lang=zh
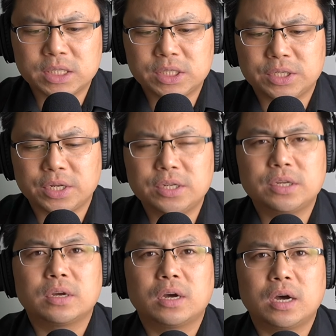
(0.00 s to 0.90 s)
协
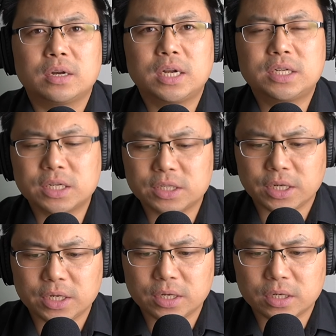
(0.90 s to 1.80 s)
议啊，那这个
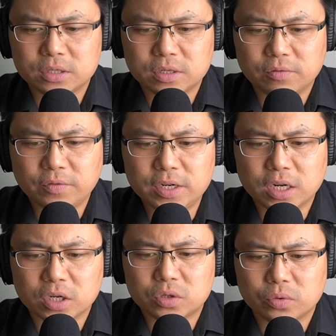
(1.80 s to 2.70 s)
协议呢是非
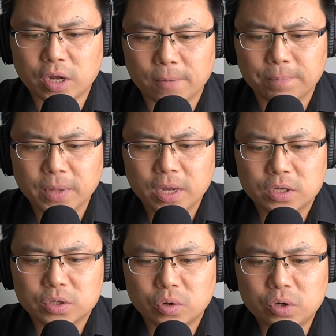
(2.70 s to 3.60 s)
常的重要，
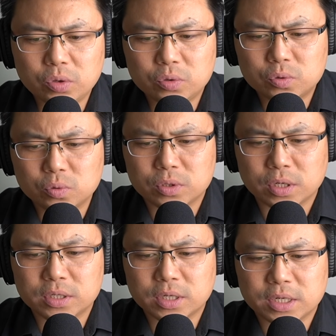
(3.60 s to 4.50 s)
有利于促
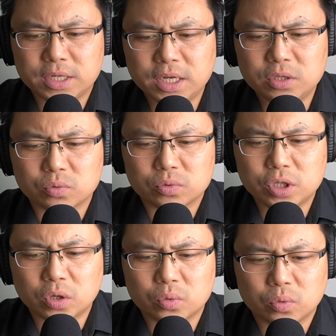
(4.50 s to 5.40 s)
成这个天主
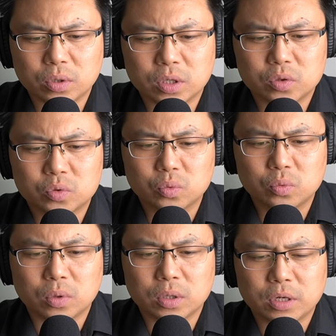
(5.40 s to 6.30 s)
教徒和中
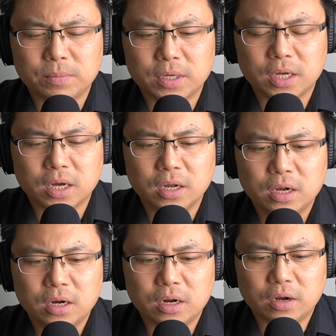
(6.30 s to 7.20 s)
国人民的
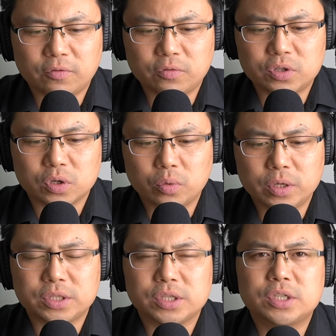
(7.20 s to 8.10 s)
呃福祉，
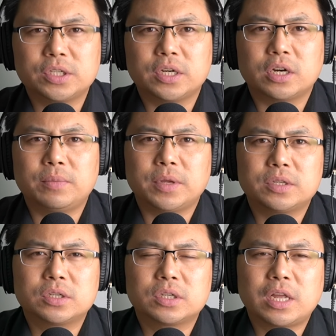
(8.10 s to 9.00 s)
惠及世界和平，
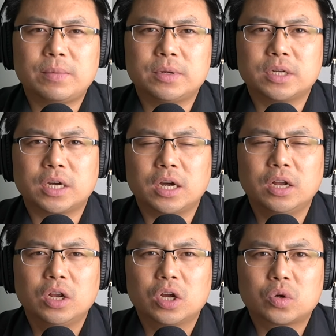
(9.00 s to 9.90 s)
这是他们这个
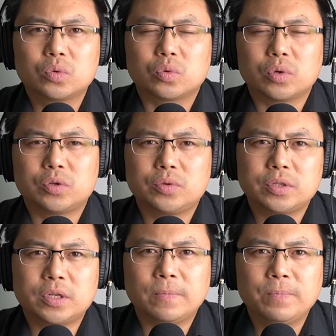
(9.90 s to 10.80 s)
共同的宣
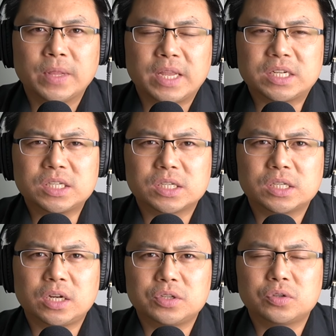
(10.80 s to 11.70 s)
称。那事实
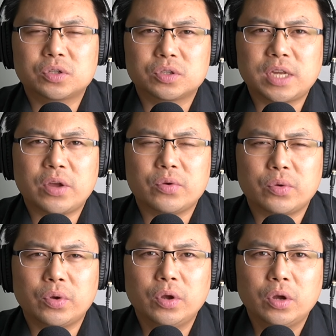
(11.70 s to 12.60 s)
上就是在
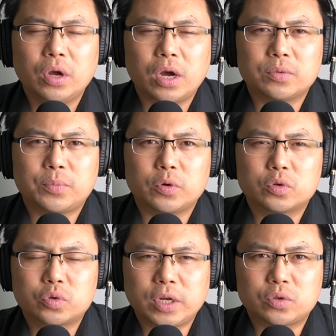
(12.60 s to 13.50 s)
于，呃，比如
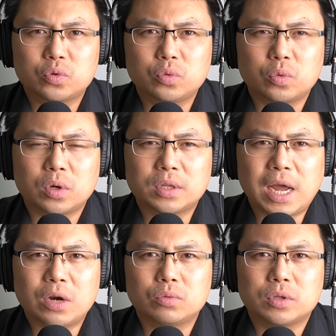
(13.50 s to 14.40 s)
在中国
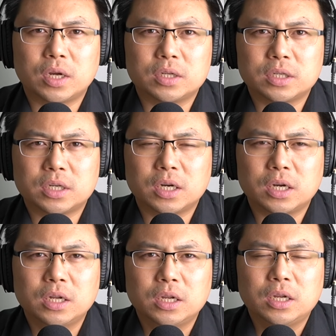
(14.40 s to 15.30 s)
大陆的这个。